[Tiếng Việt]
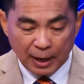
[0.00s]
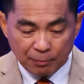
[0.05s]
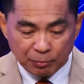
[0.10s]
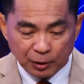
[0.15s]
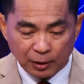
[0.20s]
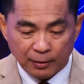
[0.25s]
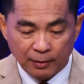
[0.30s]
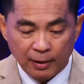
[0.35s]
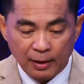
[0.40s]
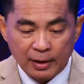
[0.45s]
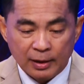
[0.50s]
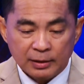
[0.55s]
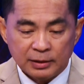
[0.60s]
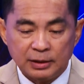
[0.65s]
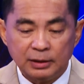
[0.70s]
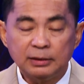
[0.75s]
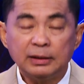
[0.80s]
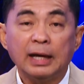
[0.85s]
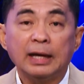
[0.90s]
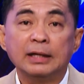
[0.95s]
lắp ráp thôi
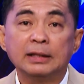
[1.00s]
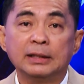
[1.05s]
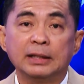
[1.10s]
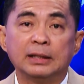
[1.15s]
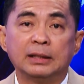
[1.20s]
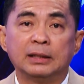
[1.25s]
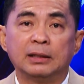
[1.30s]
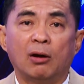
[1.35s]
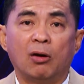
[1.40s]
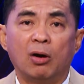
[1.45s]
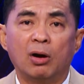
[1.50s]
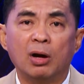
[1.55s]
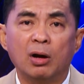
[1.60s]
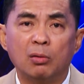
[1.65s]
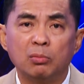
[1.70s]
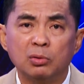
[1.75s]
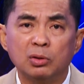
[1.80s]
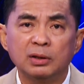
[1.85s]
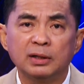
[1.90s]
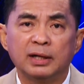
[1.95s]
trước đây thì họ
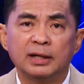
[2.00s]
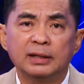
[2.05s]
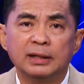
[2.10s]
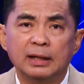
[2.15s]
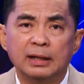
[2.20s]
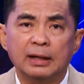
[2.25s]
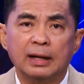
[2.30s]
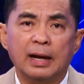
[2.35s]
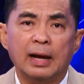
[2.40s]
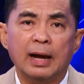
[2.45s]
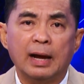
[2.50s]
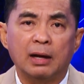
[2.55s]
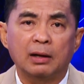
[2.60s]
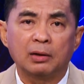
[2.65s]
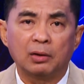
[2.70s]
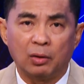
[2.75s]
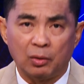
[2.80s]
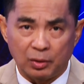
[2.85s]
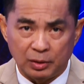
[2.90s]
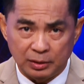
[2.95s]
không có nghĩ rằng là
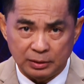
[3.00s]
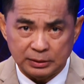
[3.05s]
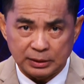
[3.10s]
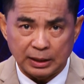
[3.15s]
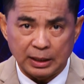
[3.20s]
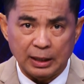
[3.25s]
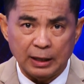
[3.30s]
Hà Nội